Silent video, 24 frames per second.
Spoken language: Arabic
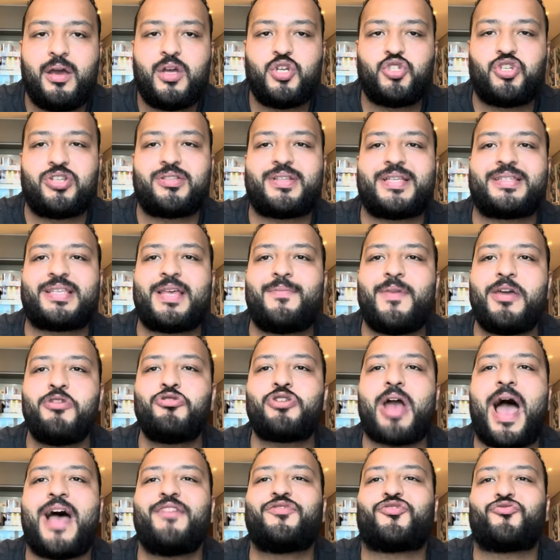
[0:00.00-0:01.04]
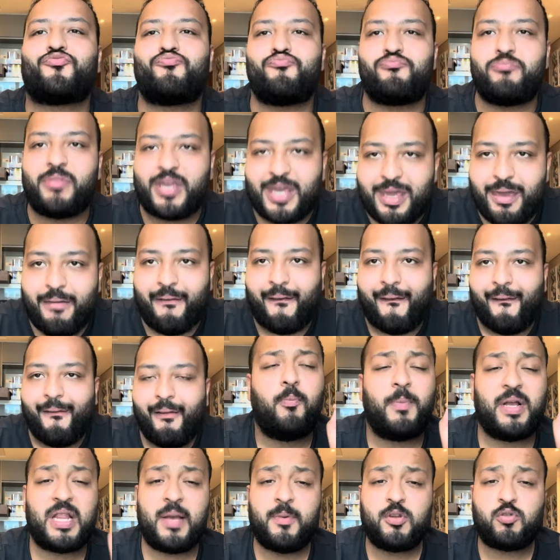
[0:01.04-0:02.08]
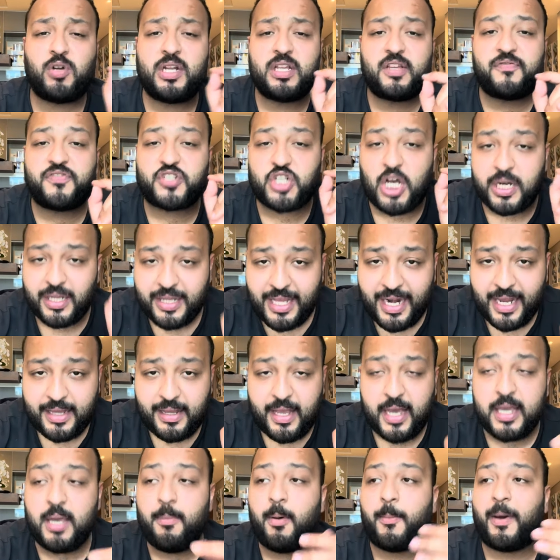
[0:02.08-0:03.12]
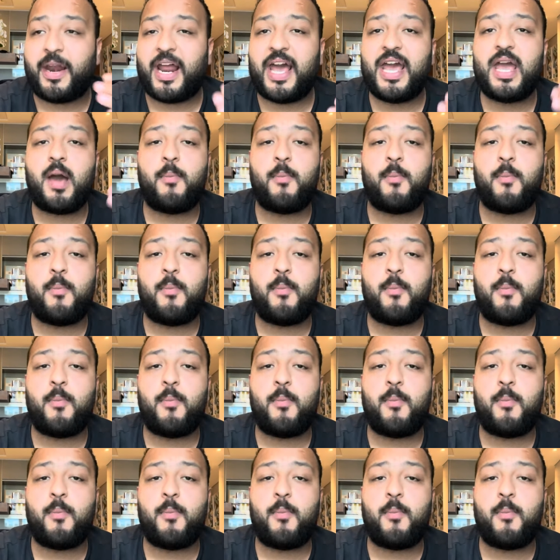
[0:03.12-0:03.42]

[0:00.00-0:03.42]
شيز ذا سيم ايج از مي ما دام اتولدت في شهر 3 يبقى معناها هي